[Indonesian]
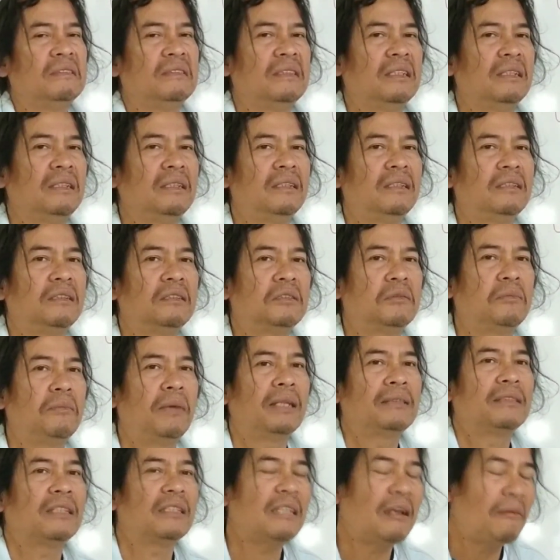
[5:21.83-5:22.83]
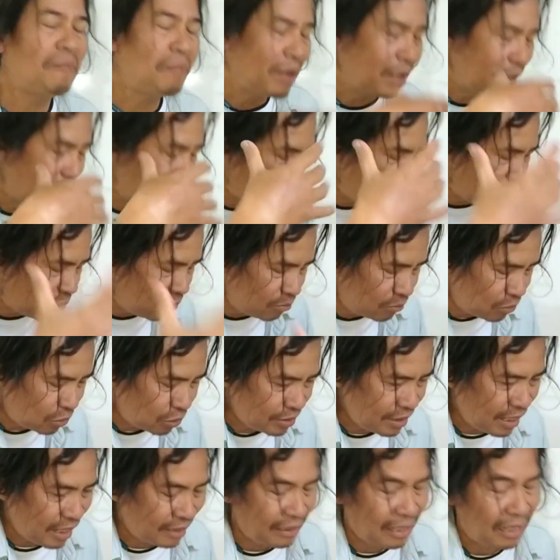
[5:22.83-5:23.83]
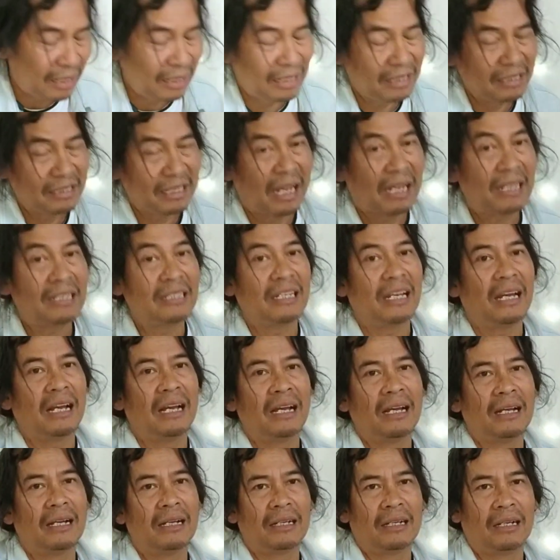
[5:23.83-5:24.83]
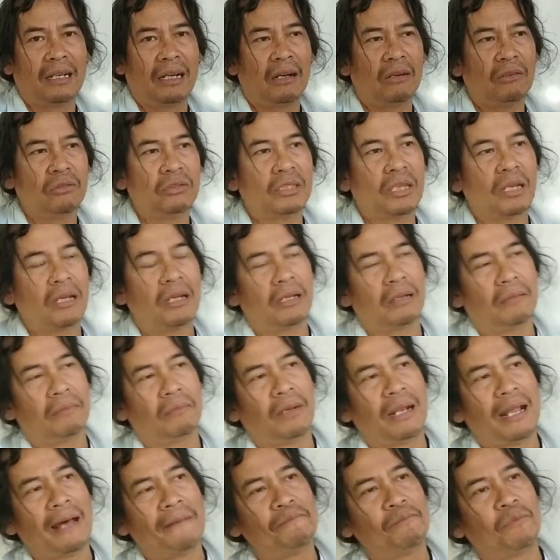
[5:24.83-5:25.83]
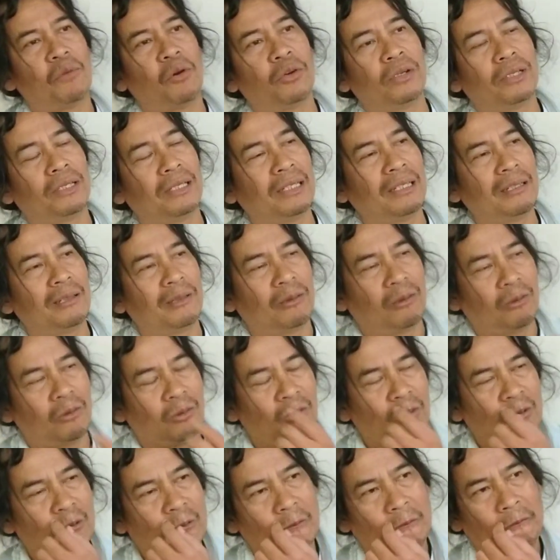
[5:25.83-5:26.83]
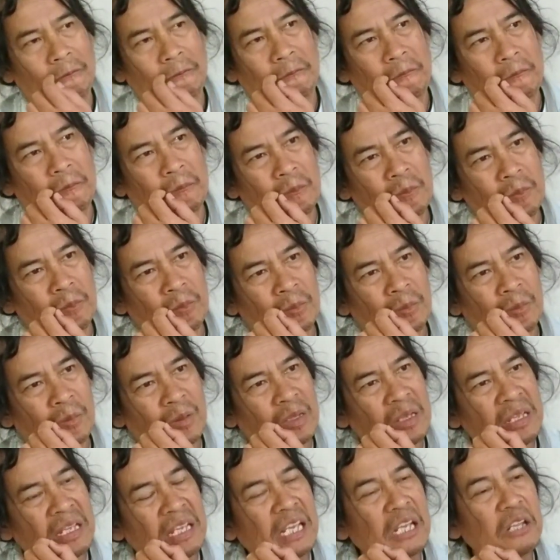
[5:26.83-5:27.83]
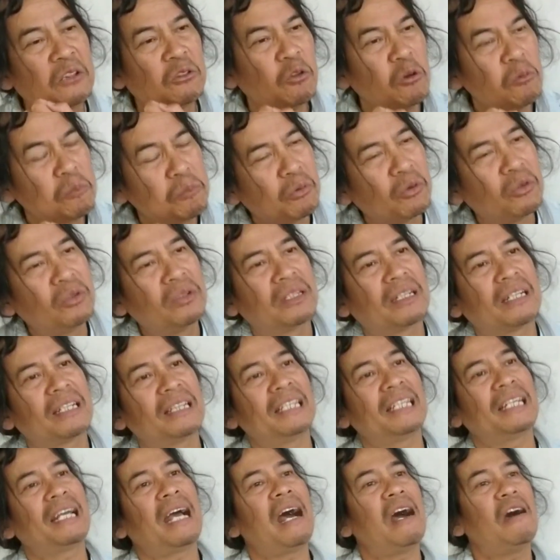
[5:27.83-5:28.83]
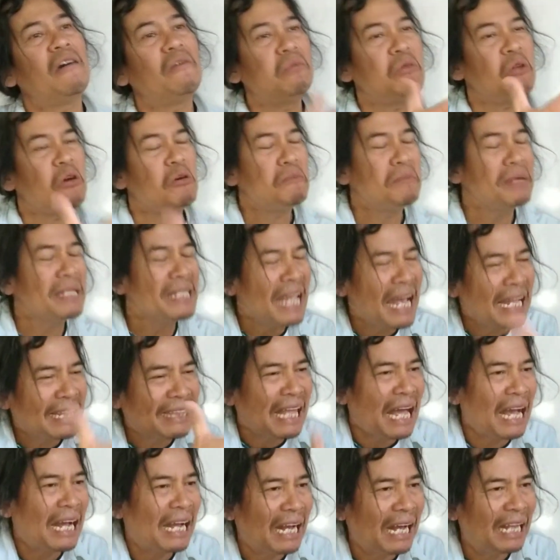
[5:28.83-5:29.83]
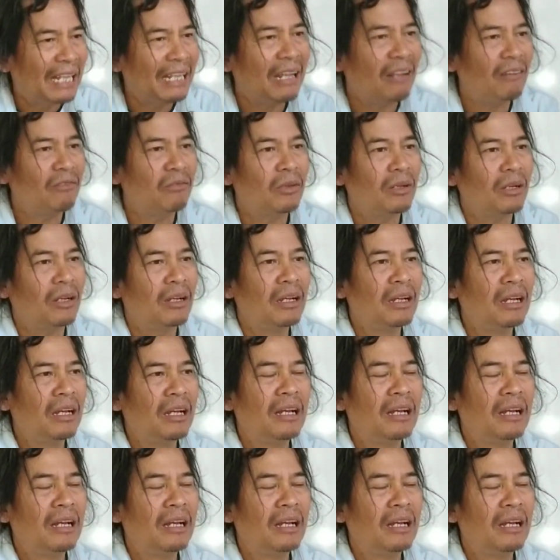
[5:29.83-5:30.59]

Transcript: Jadi sebatas apa yang Allah nyatakan saja, nggak usah melampaui itu. Itu pun ketika Allah menyatakan Allah